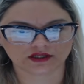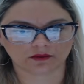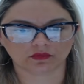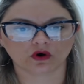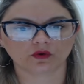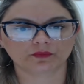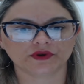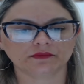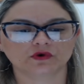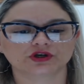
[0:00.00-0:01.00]
tá bom?
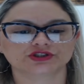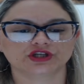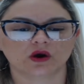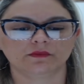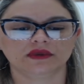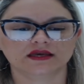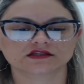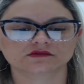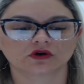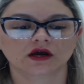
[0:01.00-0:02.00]
Primordial
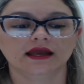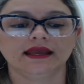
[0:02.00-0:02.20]
mesmo.